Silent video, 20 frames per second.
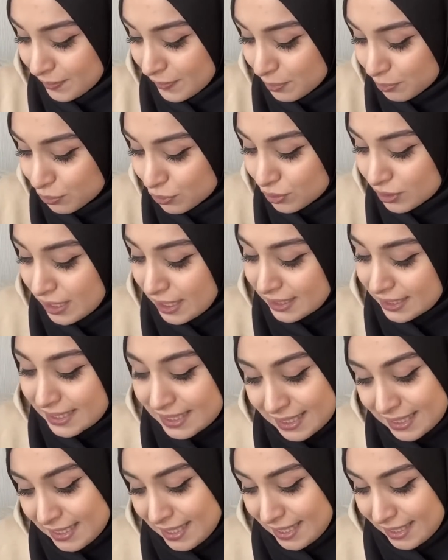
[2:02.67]
Bundan
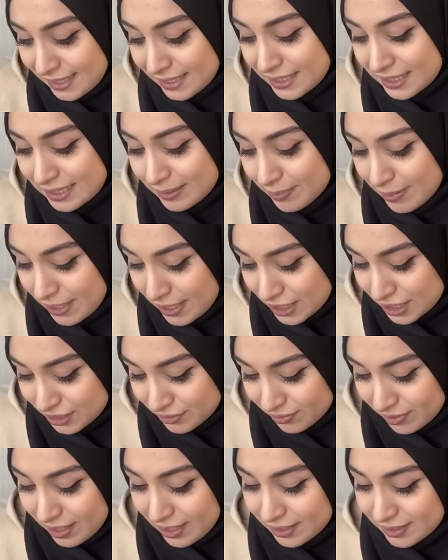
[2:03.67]
iki rengini sipariş
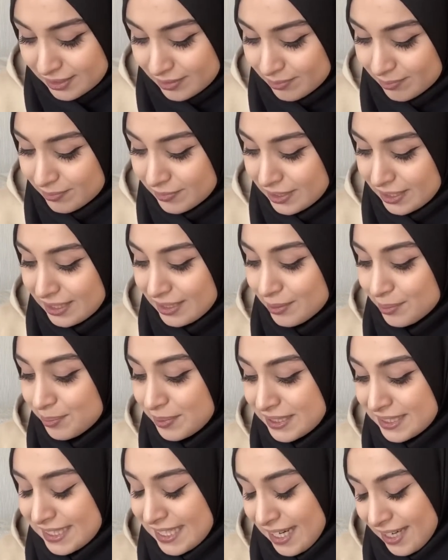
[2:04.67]
verdim.
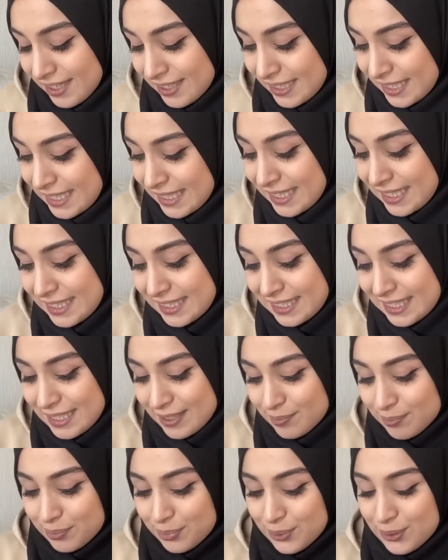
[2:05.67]
Bir diğer rengi
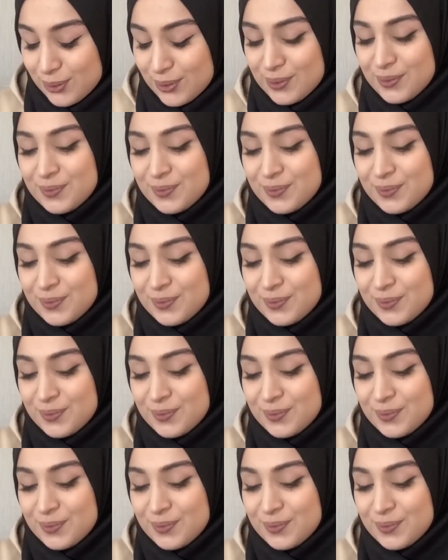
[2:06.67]
de bu.